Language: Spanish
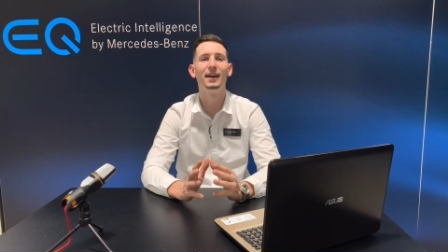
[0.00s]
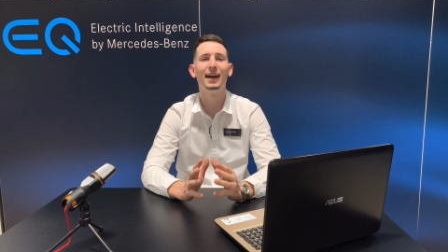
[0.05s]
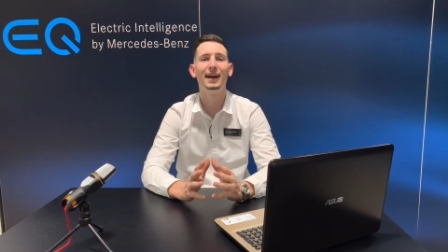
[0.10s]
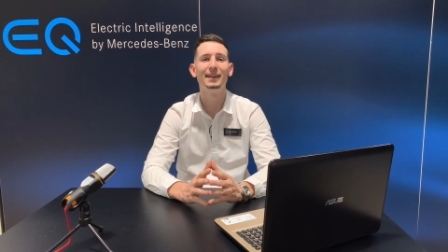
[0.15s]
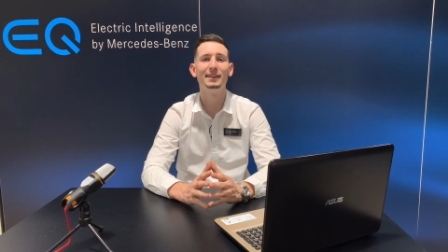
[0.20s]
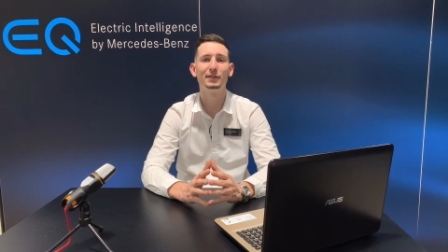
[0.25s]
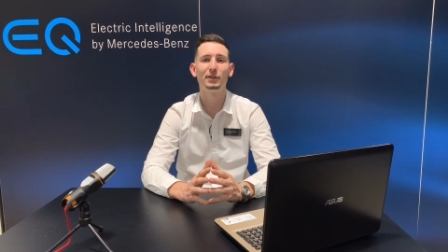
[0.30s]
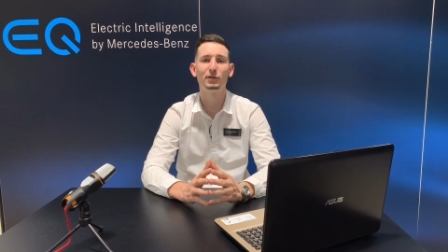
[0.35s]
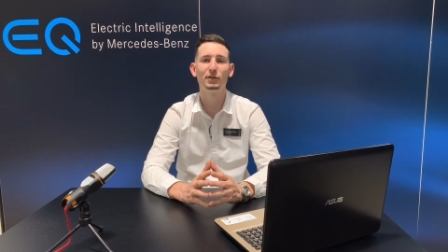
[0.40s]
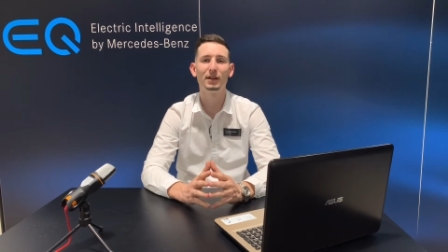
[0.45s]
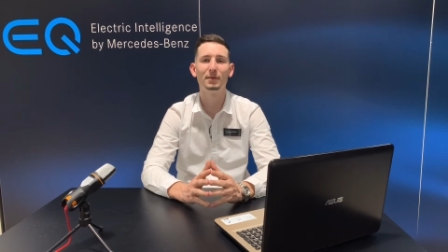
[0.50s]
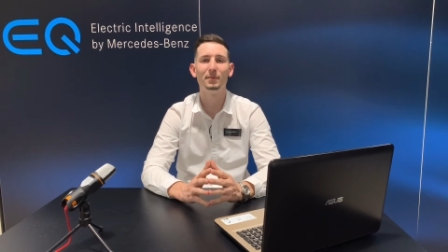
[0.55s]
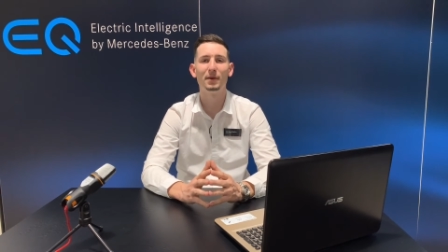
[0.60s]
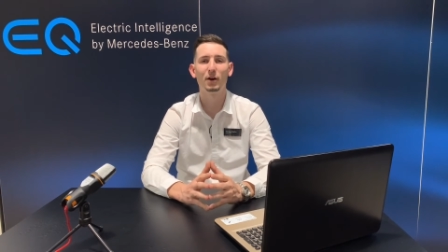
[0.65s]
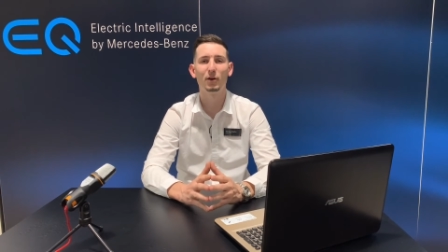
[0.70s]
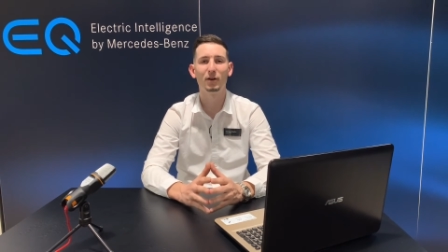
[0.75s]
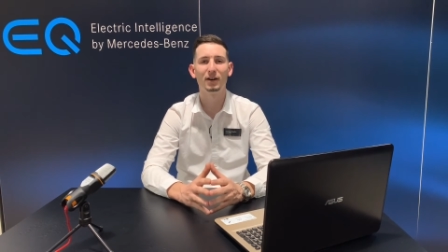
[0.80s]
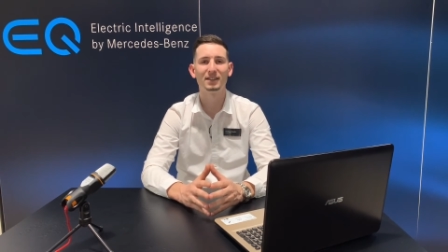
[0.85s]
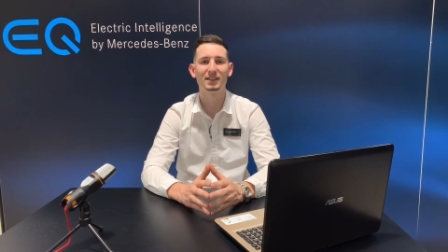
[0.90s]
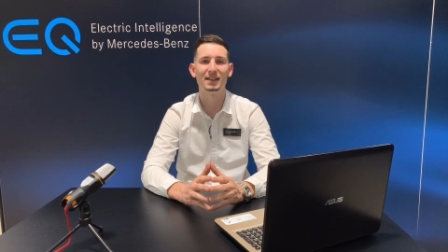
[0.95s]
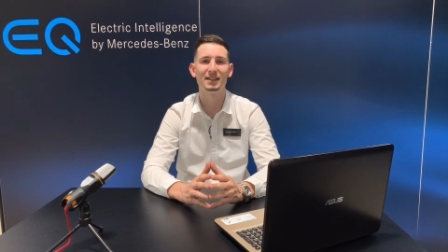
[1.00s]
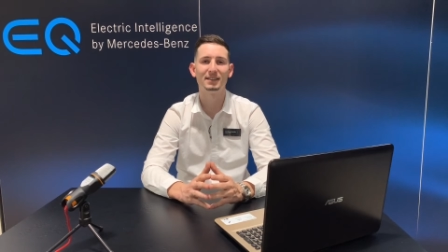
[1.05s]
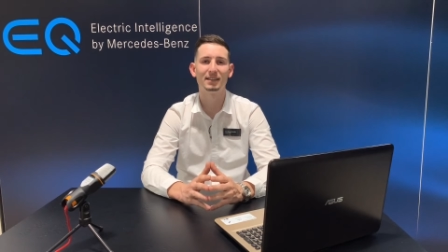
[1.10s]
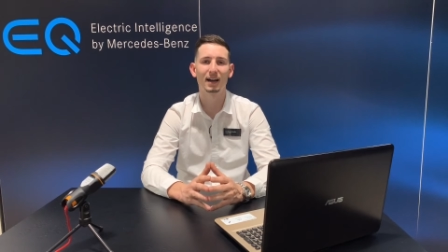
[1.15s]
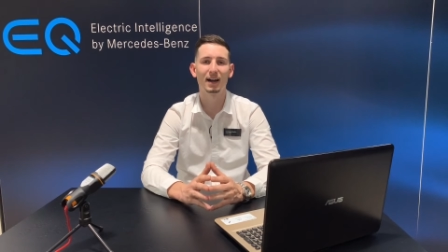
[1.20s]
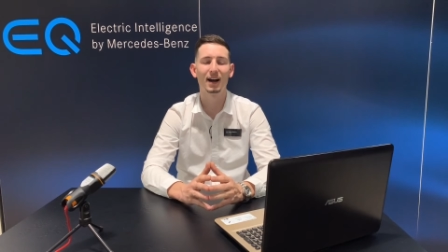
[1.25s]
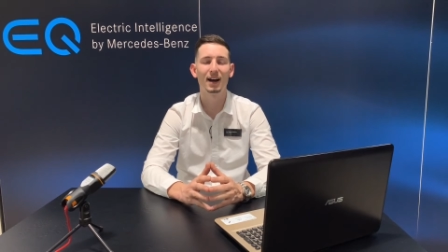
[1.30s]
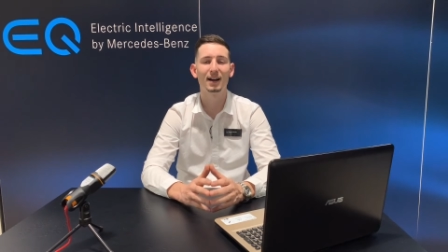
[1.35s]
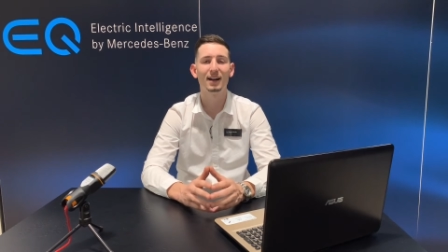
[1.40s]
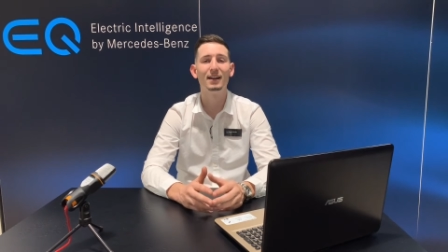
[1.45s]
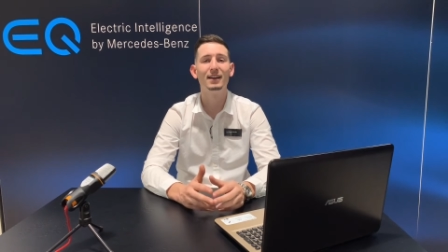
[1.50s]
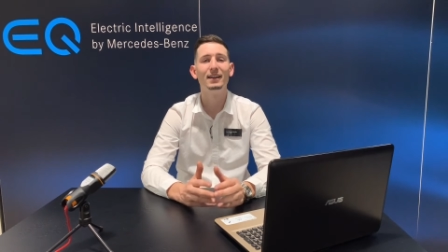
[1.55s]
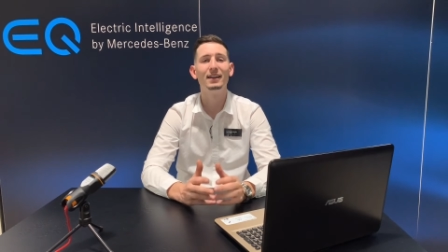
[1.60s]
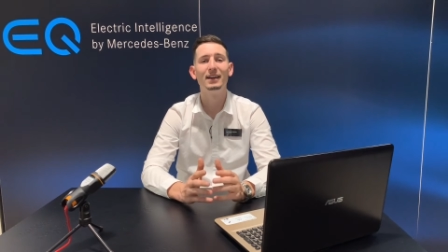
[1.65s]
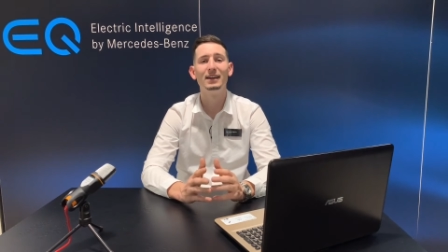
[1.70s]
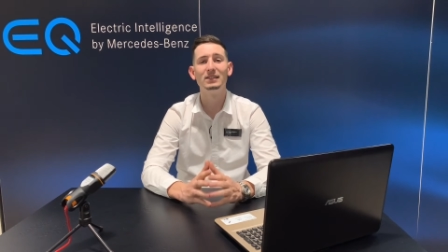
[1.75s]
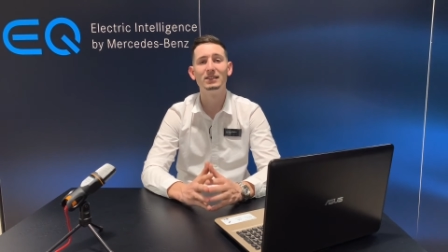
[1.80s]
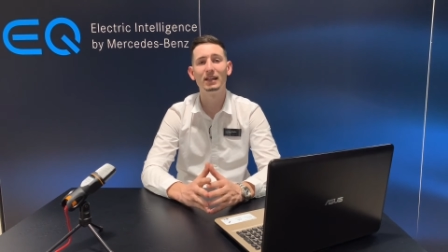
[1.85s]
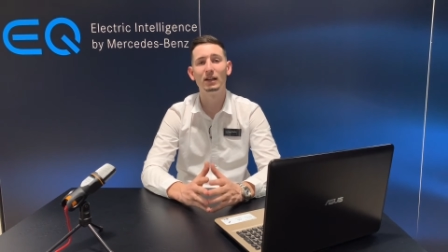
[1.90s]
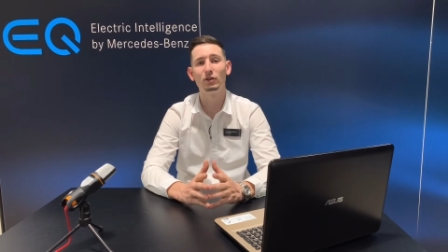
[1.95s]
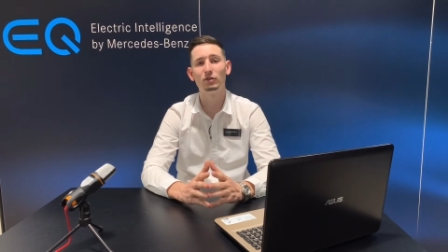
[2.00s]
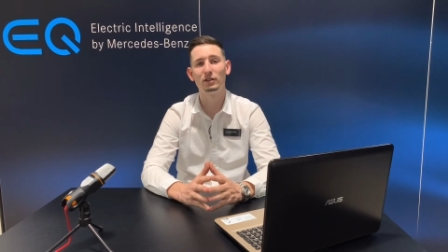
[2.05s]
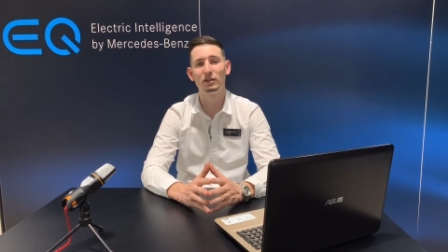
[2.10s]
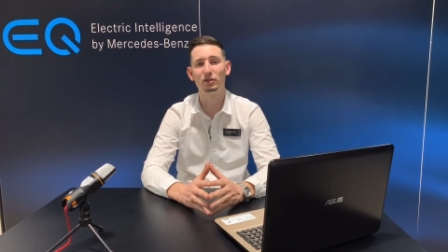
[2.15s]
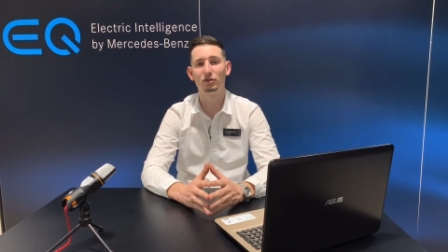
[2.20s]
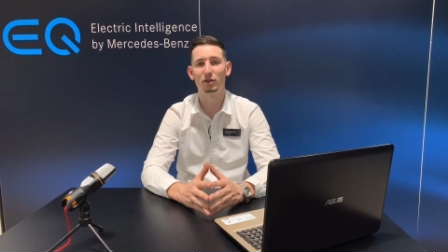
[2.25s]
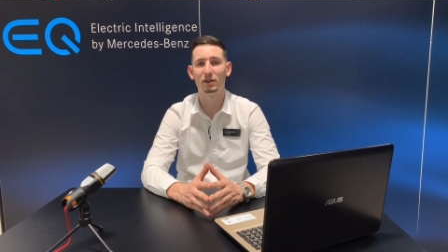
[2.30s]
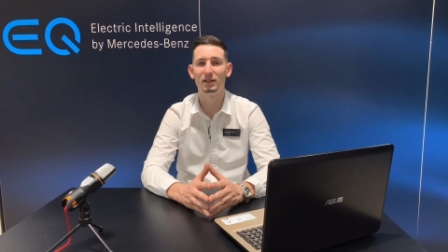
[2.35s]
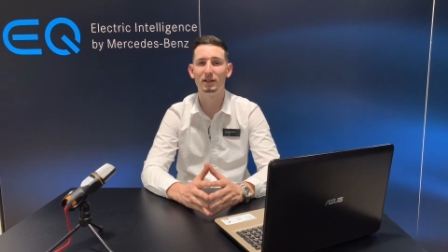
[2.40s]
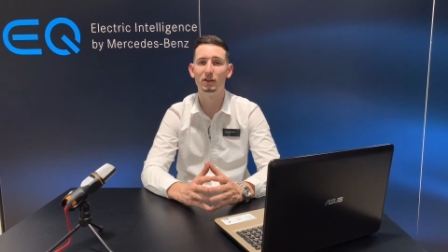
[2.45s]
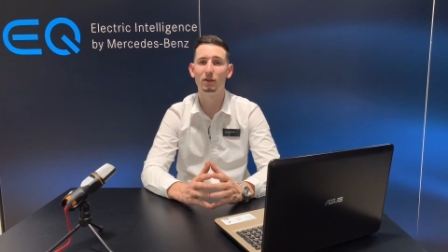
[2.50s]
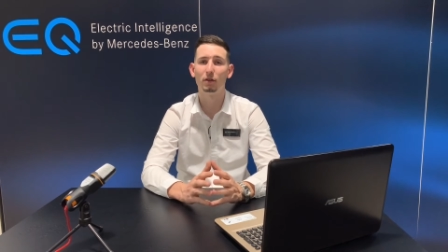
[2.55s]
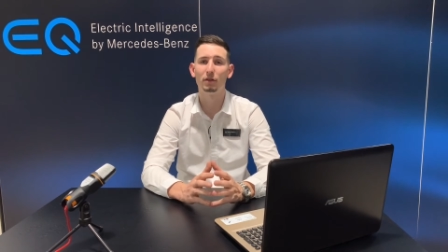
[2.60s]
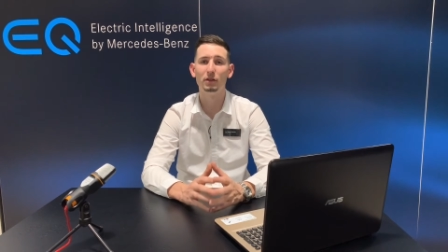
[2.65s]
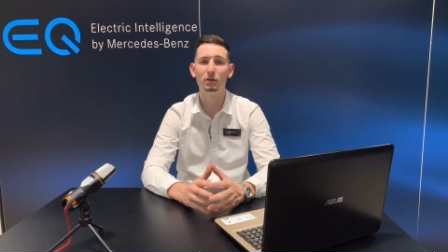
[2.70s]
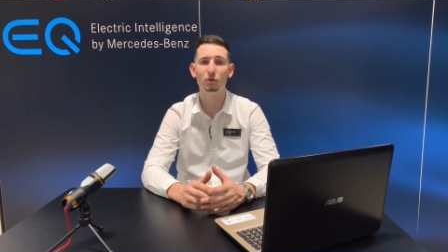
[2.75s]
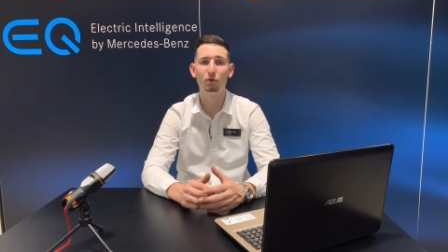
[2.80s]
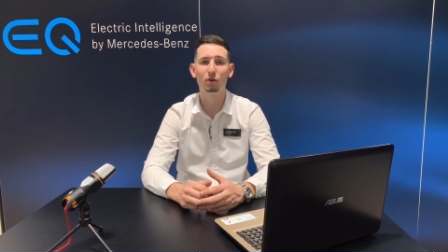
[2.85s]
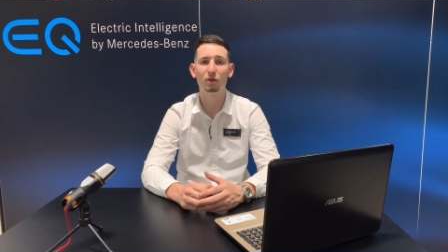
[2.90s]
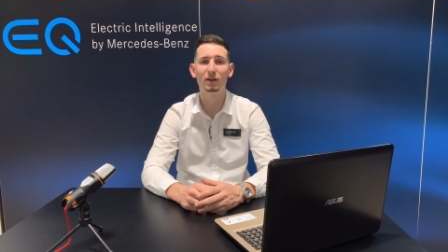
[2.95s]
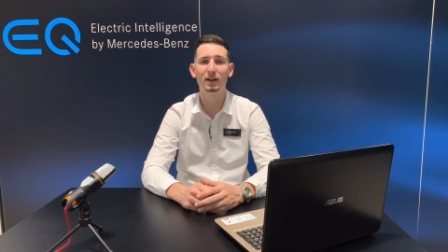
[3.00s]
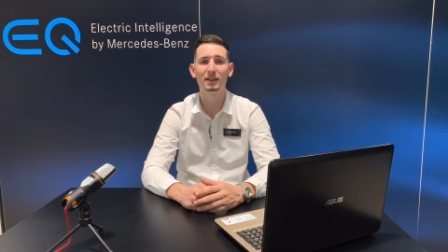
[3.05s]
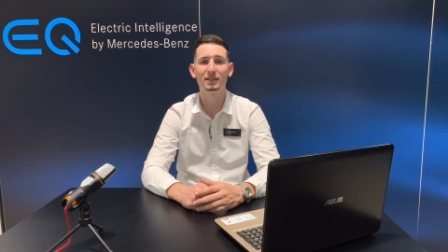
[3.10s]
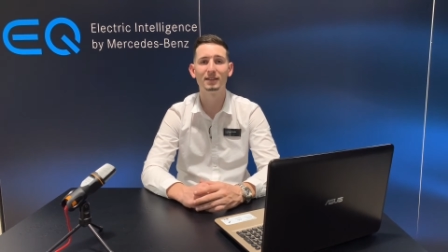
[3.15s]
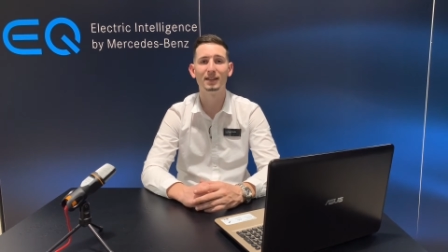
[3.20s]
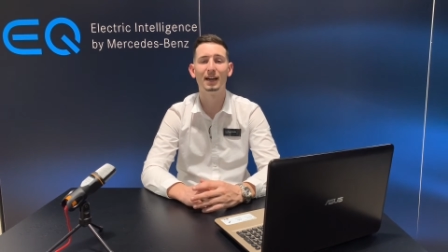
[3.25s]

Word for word: Entre otras mejoras a destacar están los tensores de los cinturones,